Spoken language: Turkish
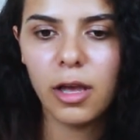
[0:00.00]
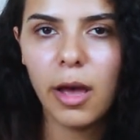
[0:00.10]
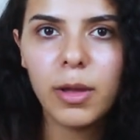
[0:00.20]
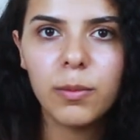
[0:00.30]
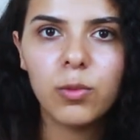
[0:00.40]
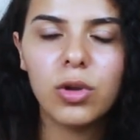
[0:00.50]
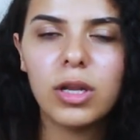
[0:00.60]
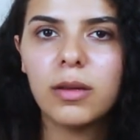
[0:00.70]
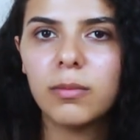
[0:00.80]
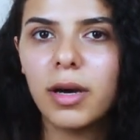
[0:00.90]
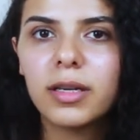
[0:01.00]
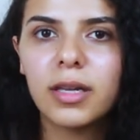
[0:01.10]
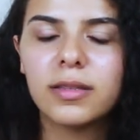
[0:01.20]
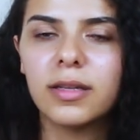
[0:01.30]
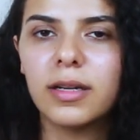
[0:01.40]
hemen böyle
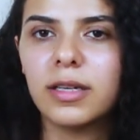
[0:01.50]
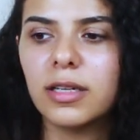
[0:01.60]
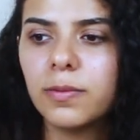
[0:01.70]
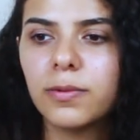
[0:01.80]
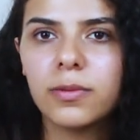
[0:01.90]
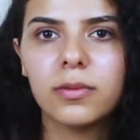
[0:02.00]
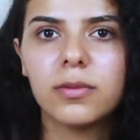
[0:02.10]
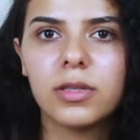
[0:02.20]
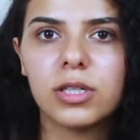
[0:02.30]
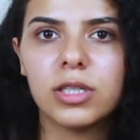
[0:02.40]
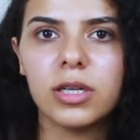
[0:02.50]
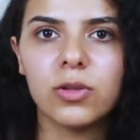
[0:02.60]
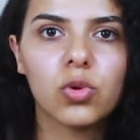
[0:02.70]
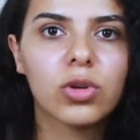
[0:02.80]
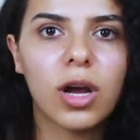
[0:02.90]
marketlere girip
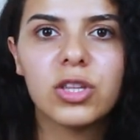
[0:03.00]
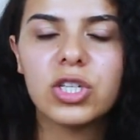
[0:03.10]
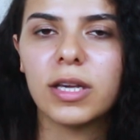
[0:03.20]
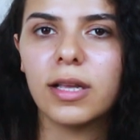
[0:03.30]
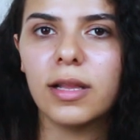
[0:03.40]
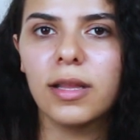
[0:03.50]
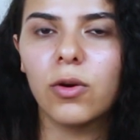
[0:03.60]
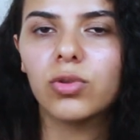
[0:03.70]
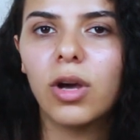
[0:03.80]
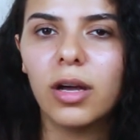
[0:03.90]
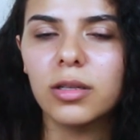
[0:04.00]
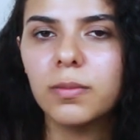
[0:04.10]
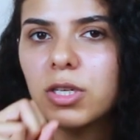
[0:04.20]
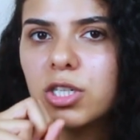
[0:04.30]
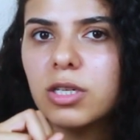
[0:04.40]
işte çok rahat şekilde onu
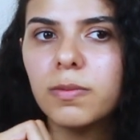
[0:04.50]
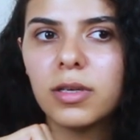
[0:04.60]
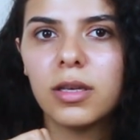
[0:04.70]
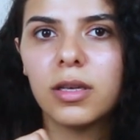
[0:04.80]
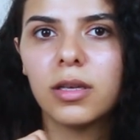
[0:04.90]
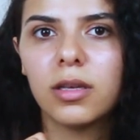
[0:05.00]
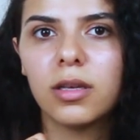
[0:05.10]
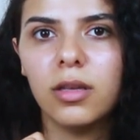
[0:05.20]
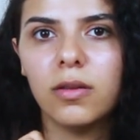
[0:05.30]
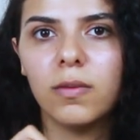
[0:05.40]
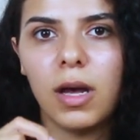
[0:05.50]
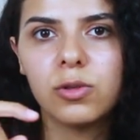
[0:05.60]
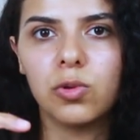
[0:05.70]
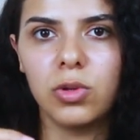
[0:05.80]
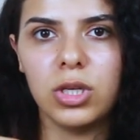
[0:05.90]
alıp içip e, ve
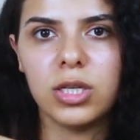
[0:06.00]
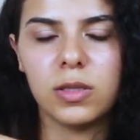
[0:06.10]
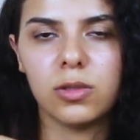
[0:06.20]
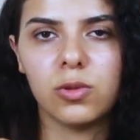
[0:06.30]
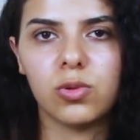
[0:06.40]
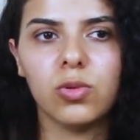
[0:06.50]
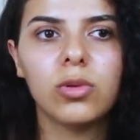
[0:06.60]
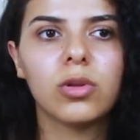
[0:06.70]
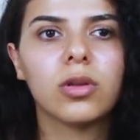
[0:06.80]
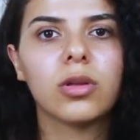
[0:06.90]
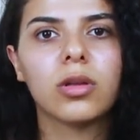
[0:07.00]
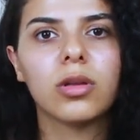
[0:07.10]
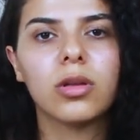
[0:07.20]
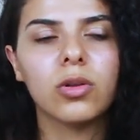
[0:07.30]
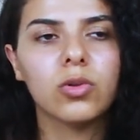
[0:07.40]
az oluyor içerisinde su
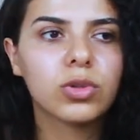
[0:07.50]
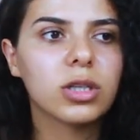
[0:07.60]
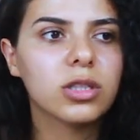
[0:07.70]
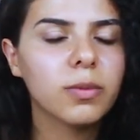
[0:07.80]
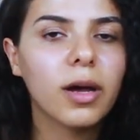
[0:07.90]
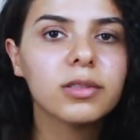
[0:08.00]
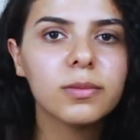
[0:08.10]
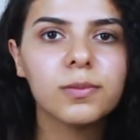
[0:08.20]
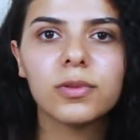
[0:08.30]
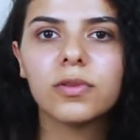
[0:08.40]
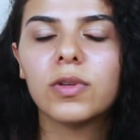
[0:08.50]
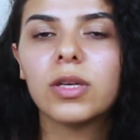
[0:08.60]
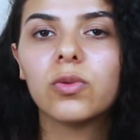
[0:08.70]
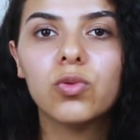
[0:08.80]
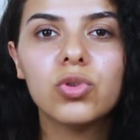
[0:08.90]
e, tüketip atıp
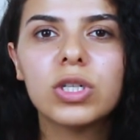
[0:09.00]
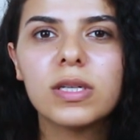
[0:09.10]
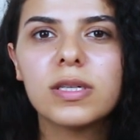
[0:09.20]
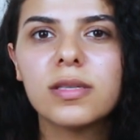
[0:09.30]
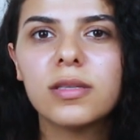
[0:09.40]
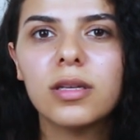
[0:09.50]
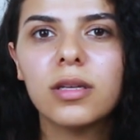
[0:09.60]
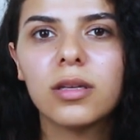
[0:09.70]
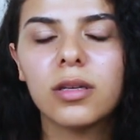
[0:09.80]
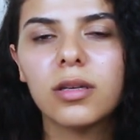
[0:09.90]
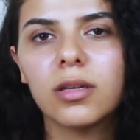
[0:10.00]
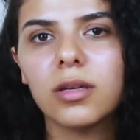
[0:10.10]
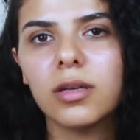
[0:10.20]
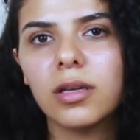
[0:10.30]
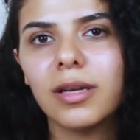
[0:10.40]
ve gün içerisinde
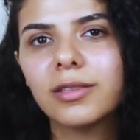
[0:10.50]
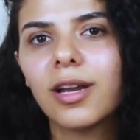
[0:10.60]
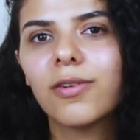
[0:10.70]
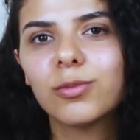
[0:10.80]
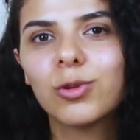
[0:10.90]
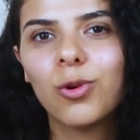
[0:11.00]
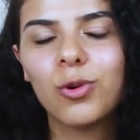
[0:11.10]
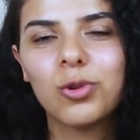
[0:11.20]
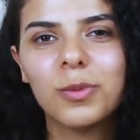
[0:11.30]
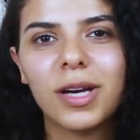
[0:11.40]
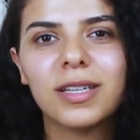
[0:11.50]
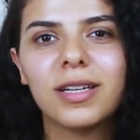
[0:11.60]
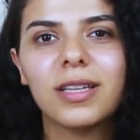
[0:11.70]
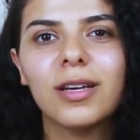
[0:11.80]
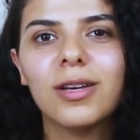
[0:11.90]
e, etrafımda gördüğüm
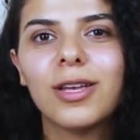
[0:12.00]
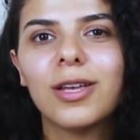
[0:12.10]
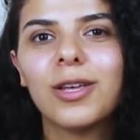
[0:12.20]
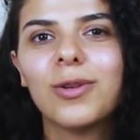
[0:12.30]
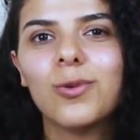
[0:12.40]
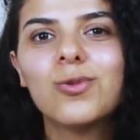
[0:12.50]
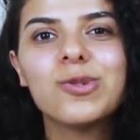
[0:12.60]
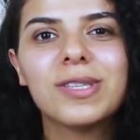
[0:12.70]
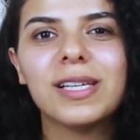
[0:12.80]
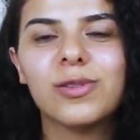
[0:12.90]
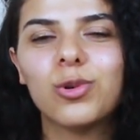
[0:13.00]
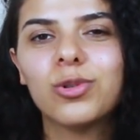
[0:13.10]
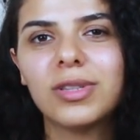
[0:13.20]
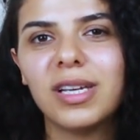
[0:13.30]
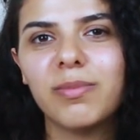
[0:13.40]
kadarıyla 3 değil,
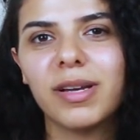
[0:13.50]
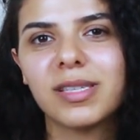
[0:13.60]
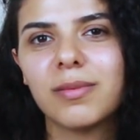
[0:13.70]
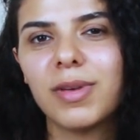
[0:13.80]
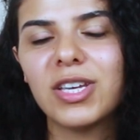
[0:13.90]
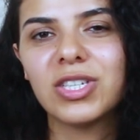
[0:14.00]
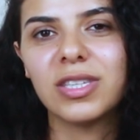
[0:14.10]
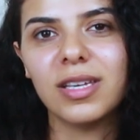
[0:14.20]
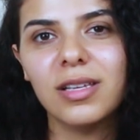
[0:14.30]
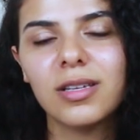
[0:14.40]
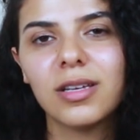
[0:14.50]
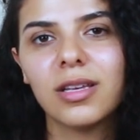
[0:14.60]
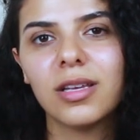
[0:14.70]
4 değil, bazen 5 değil